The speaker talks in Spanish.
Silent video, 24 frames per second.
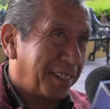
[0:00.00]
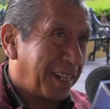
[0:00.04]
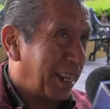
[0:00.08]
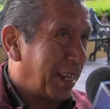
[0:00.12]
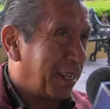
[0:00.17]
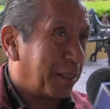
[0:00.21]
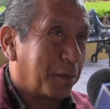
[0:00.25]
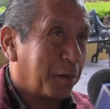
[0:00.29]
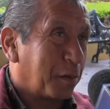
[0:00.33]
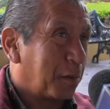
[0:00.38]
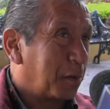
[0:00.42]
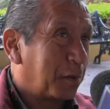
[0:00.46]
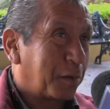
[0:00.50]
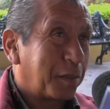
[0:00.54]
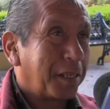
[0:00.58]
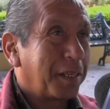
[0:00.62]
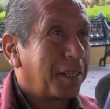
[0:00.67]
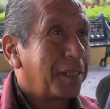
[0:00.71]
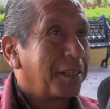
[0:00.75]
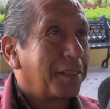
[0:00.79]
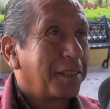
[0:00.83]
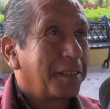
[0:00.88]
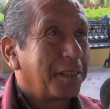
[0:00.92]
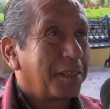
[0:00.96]
10, 11.
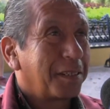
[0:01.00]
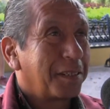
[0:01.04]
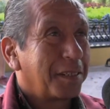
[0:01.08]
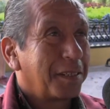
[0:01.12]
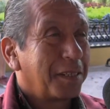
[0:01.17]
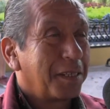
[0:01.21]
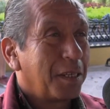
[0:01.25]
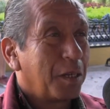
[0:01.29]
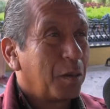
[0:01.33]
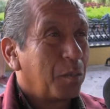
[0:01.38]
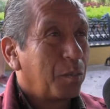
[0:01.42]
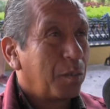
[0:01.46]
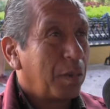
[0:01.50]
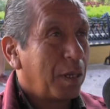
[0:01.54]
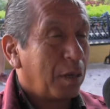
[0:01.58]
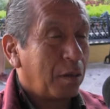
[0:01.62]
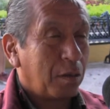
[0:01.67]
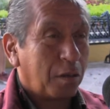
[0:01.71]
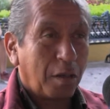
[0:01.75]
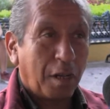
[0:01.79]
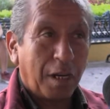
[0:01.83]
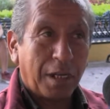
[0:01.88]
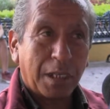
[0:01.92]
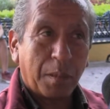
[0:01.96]

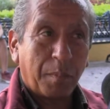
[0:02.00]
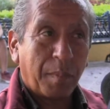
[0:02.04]
Pero toda la